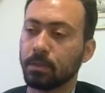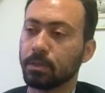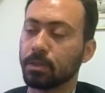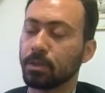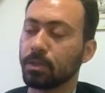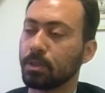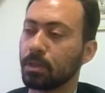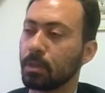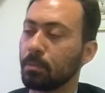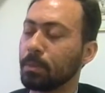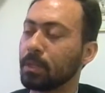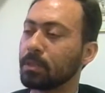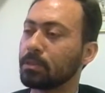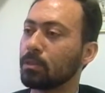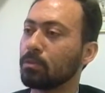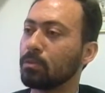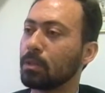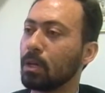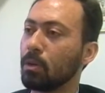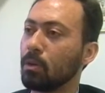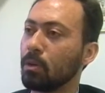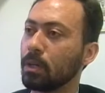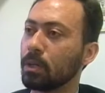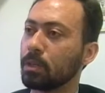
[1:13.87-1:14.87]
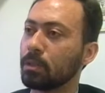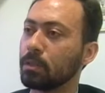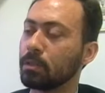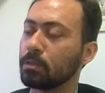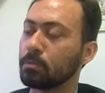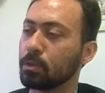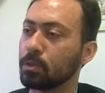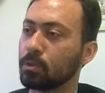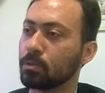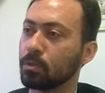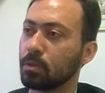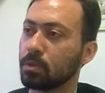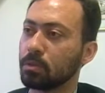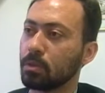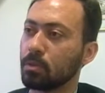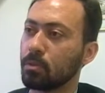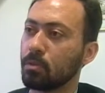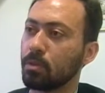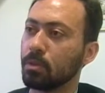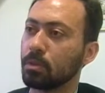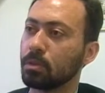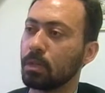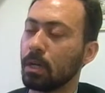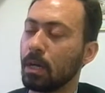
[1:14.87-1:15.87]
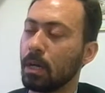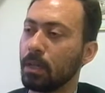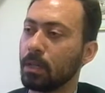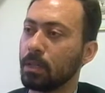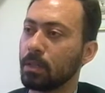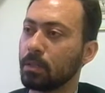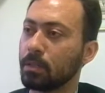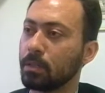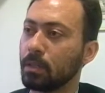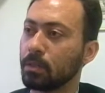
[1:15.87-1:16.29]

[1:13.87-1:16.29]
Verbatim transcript: acho que já está passando da hora das pessoas acordarem